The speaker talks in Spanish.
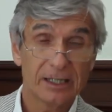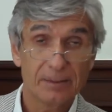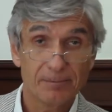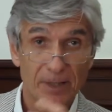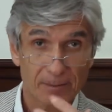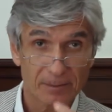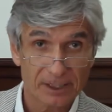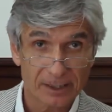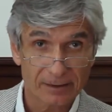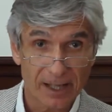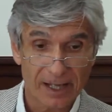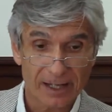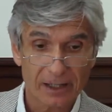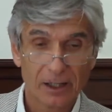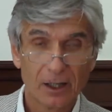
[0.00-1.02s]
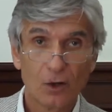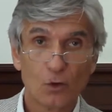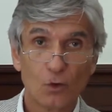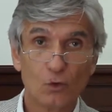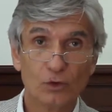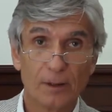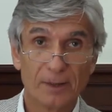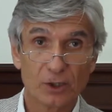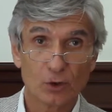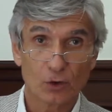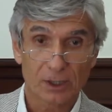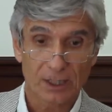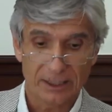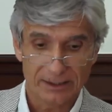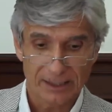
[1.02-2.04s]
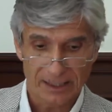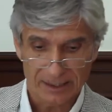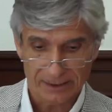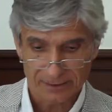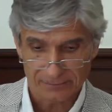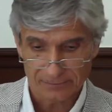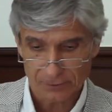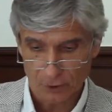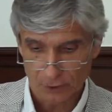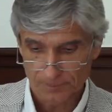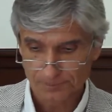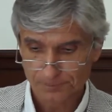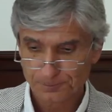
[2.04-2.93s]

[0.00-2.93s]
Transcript: y permite dar una mayor calidad de atención.